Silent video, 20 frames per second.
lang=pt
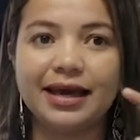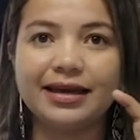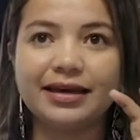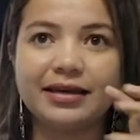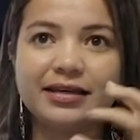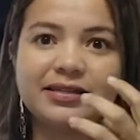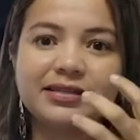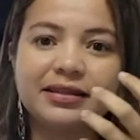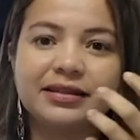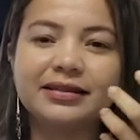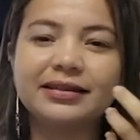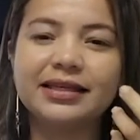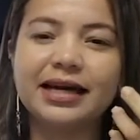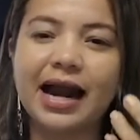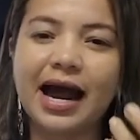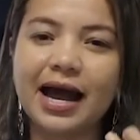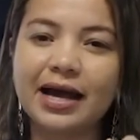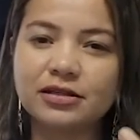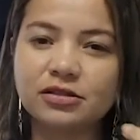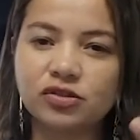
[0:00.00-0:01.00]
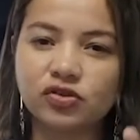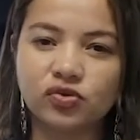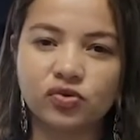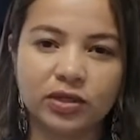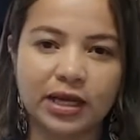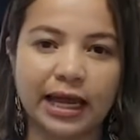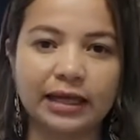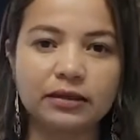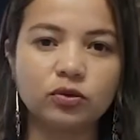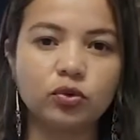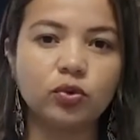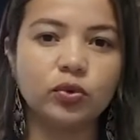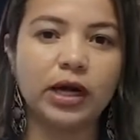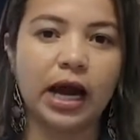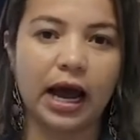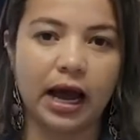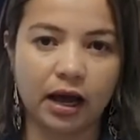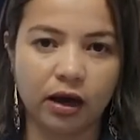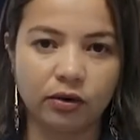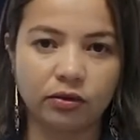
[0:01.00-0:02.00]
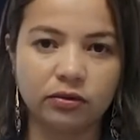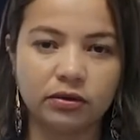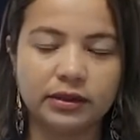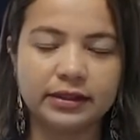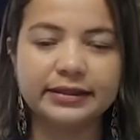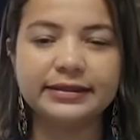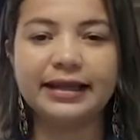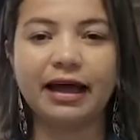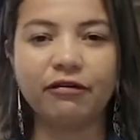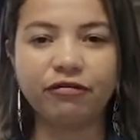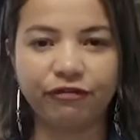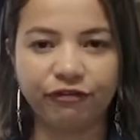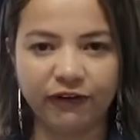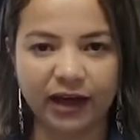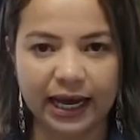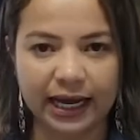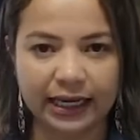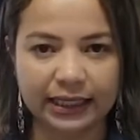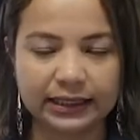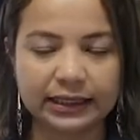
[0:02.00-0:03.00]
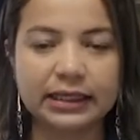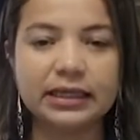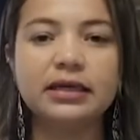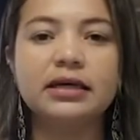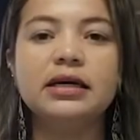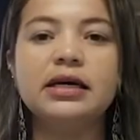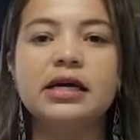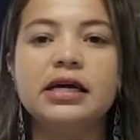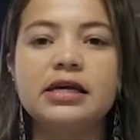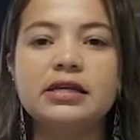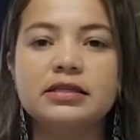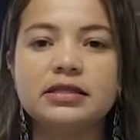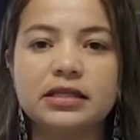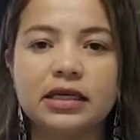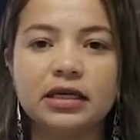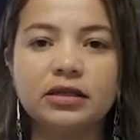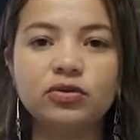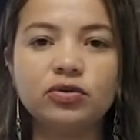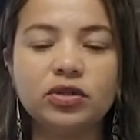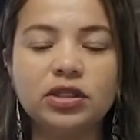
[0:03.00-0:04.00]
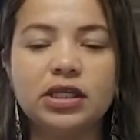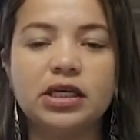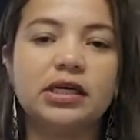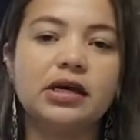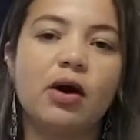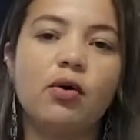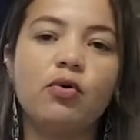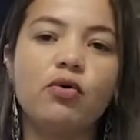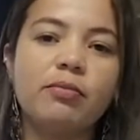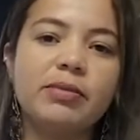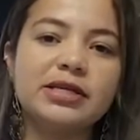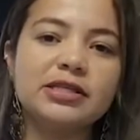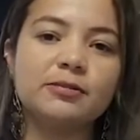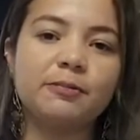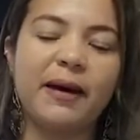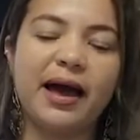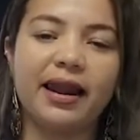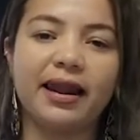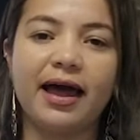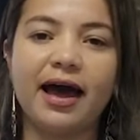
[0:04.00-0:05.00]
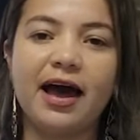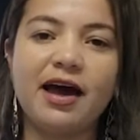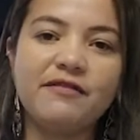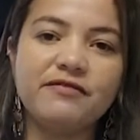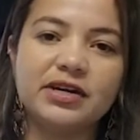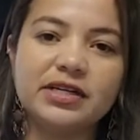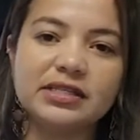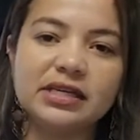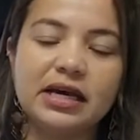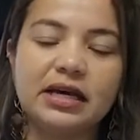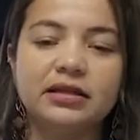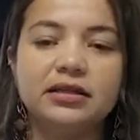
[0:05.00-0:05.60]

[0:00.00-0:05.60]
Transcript: é, esse traço natural na fala sendo que algumas palavras